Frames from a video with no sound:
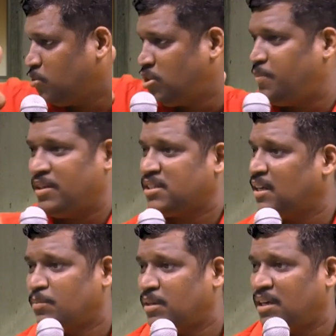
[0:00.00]
மூச்சு பயிற்சி
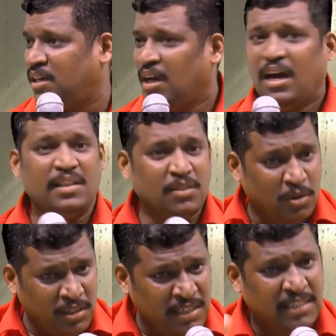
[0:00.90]
எல்லாம் பண்ணி அந்த
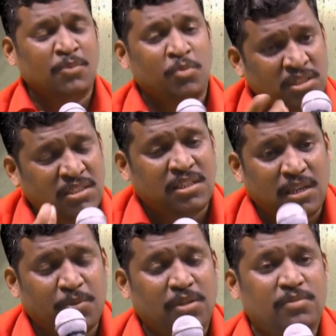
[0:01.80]
குழந்தைக்கு கட்டி பிடிச்சா
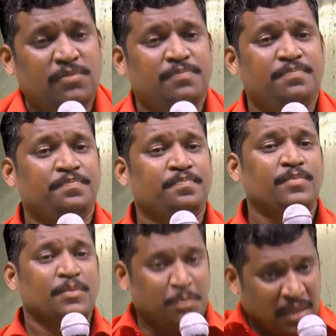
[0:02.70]
சரியாக போயிடும்
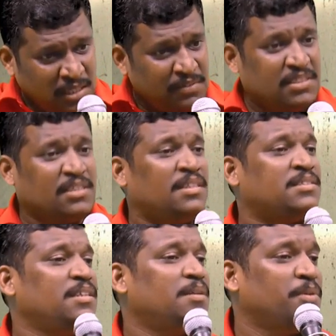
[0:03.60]
பக்கத்தில் வச்சுருந்தா
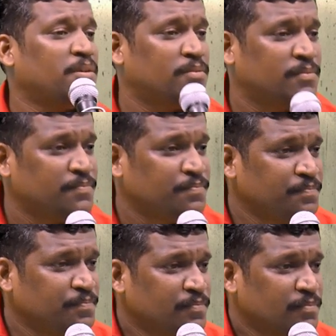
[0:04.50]
சரியாக போயிடும்
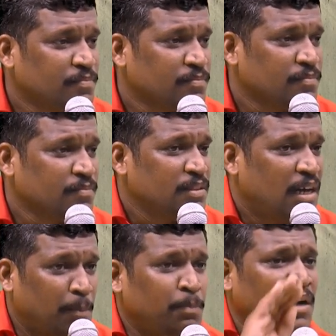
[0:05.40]

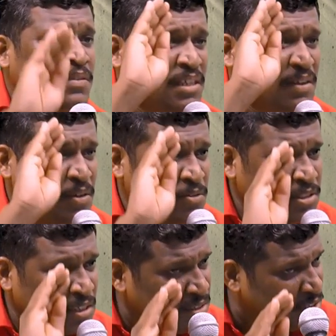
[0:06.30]
அம்மாவுக்கு எவ்வளோ
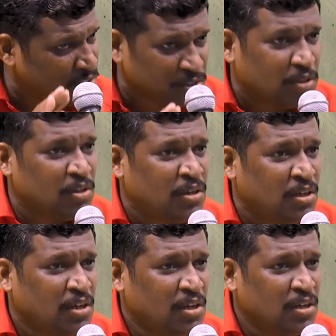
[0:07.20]
சக்தி இருக்குதோ
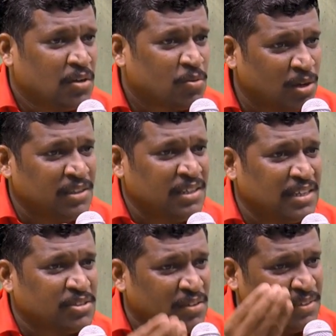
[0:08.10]

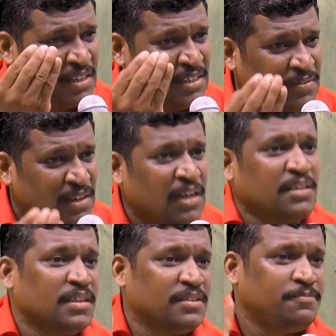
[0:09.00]
குழந்தைக்கு ஆக்சுவலாக வியாதியே
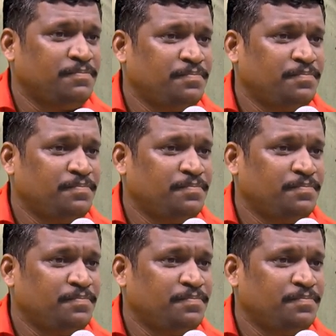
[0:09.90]
வராதுங்க